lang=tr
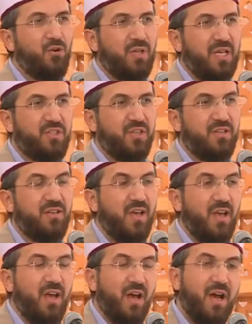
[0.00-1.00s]
ulaşır,
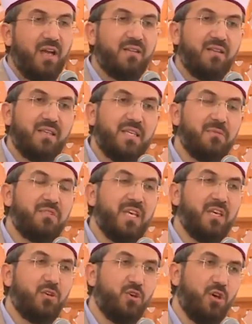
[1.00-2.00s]
artık
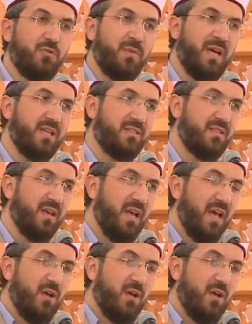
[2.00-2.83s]
kimseyi görmez.